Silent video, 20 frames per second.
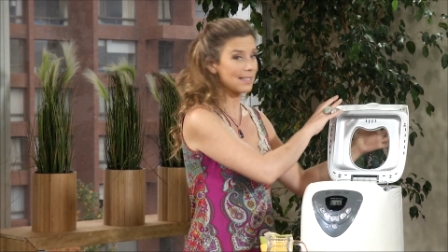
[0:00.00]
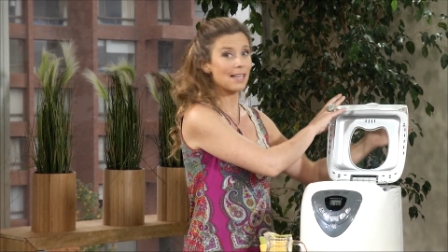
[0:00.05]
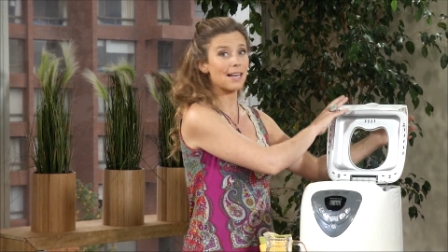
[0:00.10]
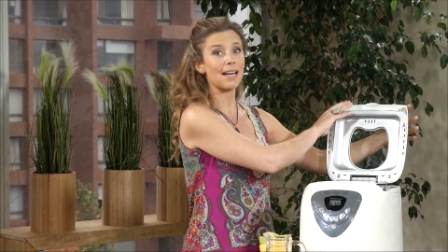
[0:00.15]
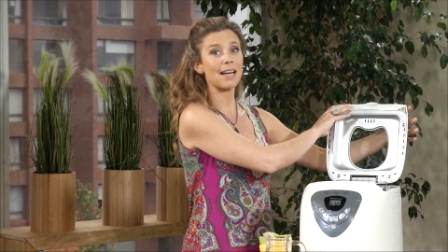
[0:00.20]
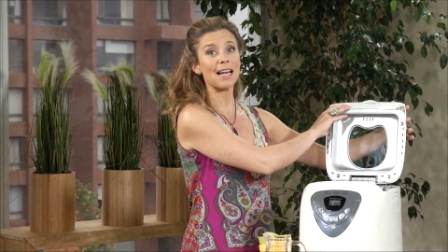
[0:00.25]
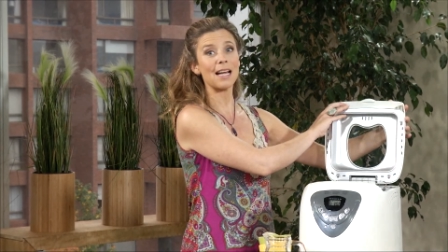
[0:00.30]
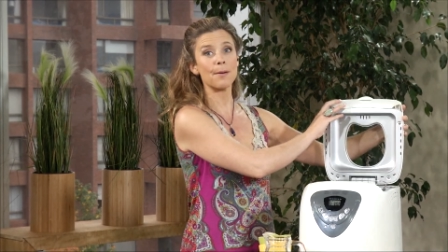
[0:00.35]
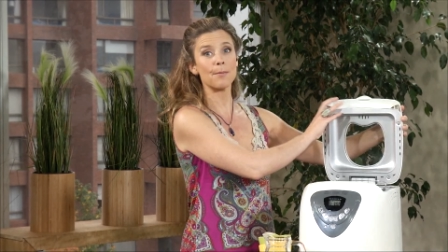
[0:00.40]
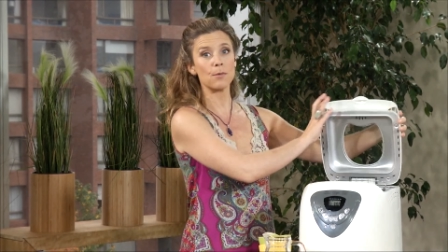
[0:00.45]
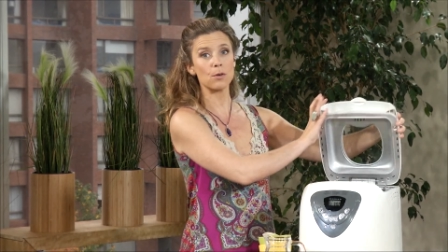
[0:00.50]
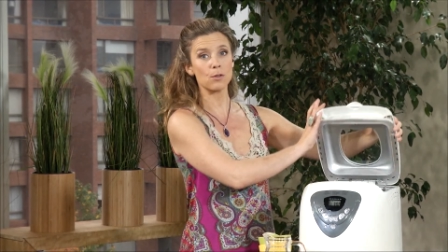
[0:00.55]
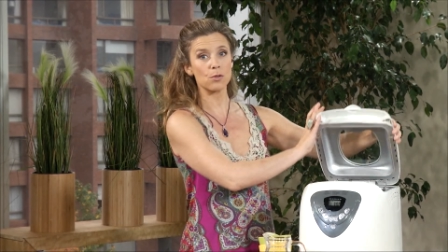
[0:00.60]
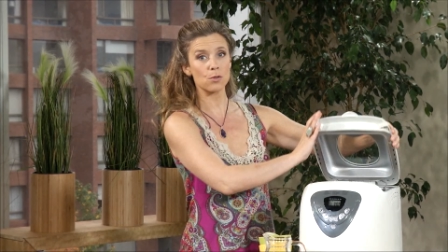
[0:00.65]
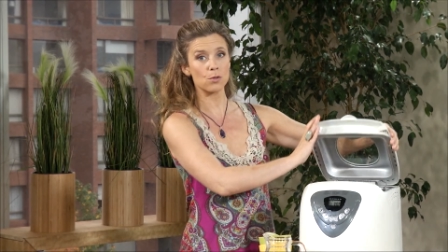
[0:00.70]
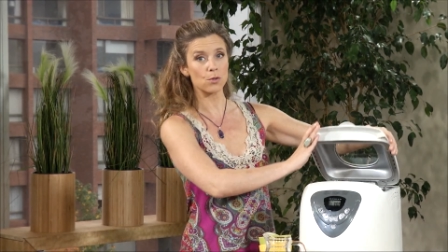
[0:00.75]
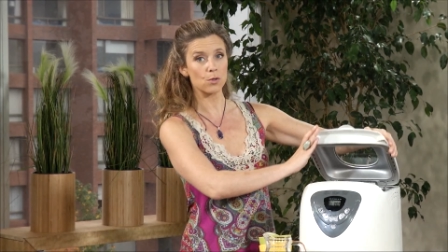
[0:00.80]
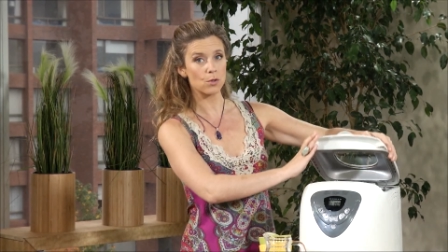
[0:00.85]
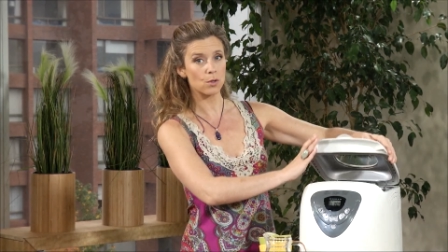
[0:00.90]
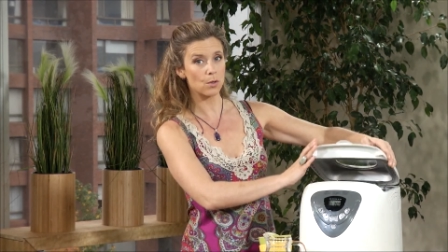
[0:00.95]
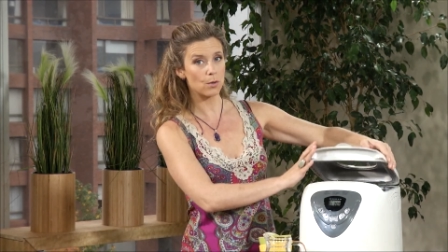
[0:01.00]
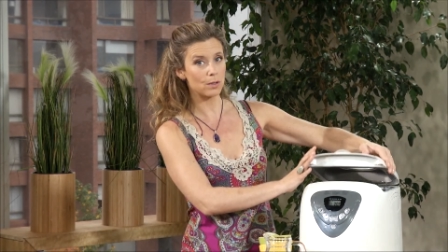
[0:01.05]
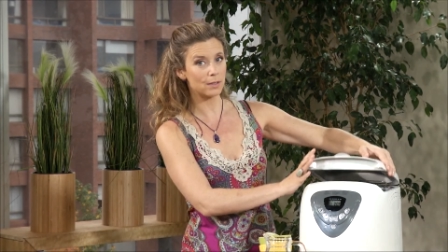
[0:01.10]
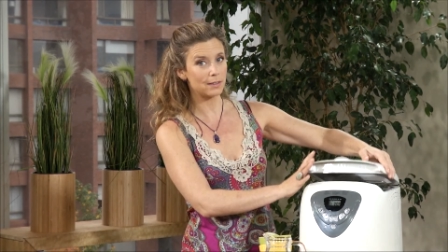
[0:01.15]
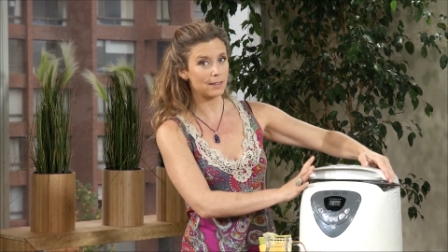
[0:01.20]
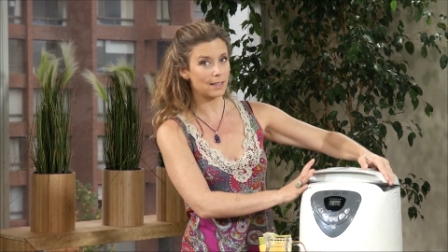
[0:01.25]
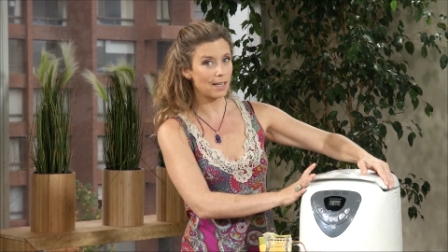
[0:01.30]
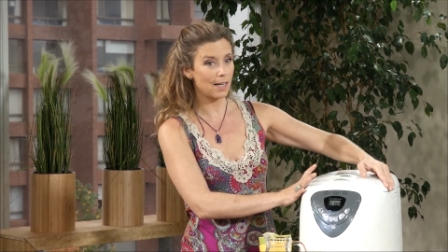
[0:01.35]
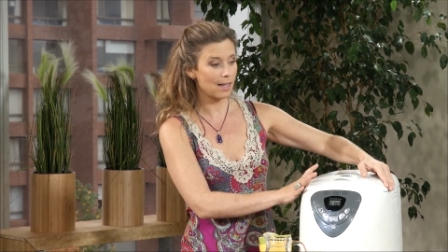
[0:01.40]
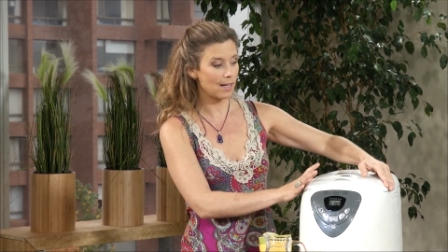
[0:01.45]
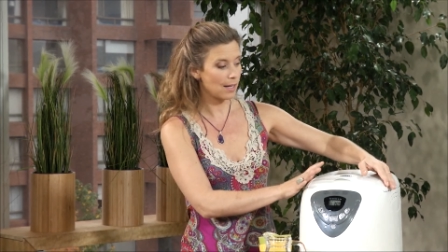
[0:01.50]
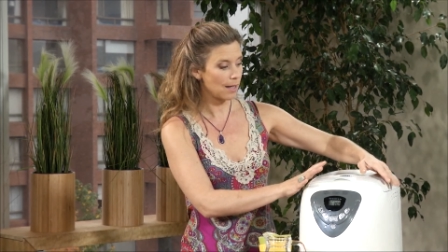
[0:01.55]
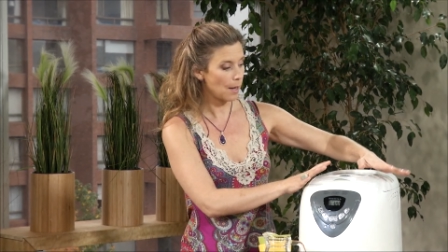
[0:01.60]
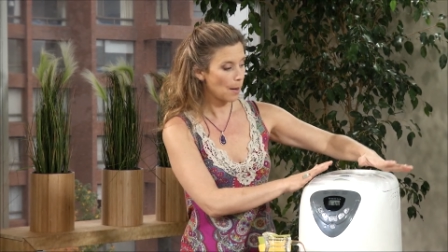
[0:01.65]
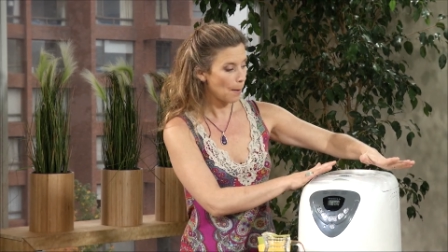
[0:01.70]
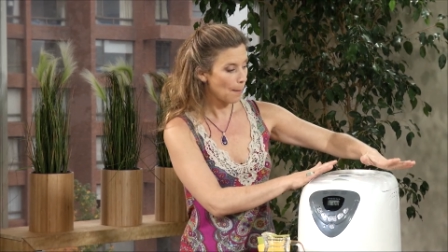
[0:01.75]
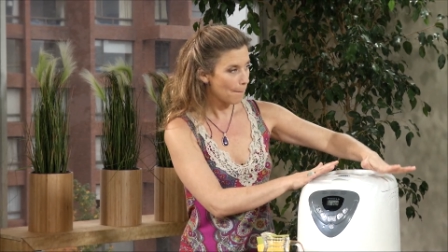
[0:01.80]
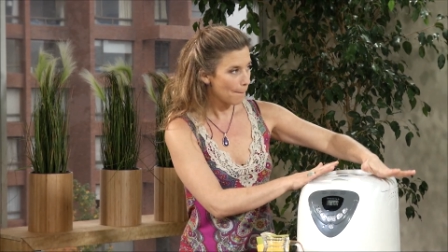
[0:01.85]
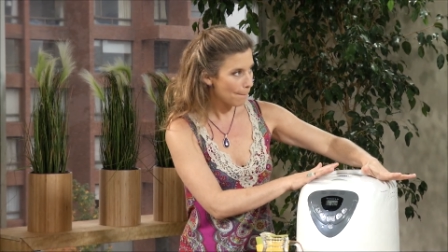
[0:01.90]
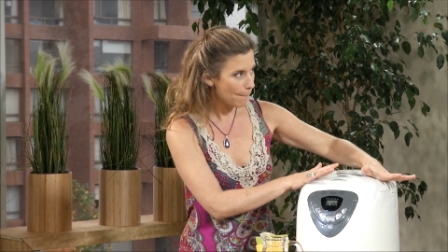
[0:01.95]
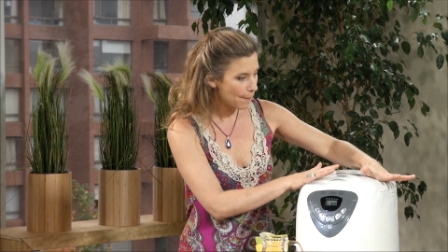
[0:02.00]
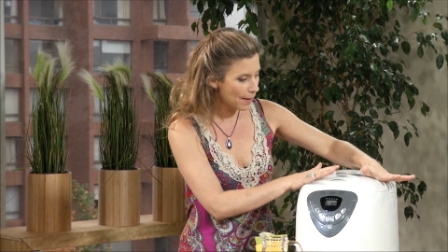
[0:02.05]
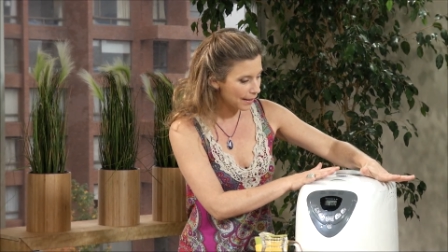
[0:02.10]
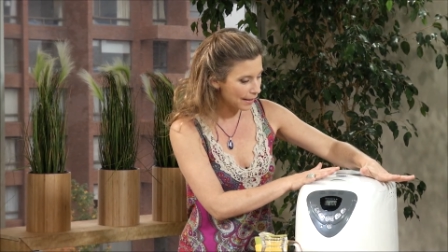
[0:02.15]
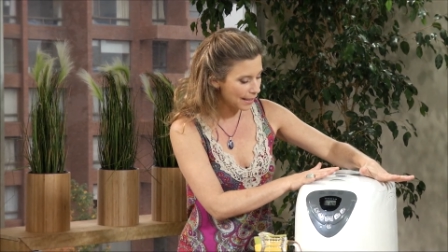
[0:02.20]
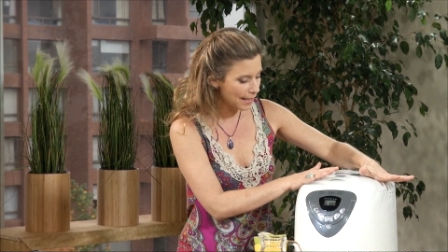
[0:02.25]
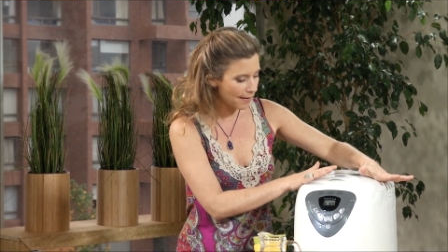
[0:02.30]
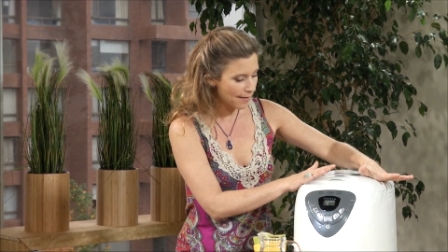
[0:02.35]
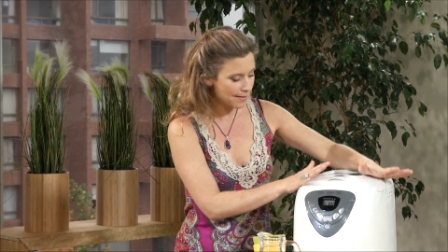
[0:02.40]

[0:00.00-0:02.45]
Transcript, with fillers: Cerramos nuestra máquina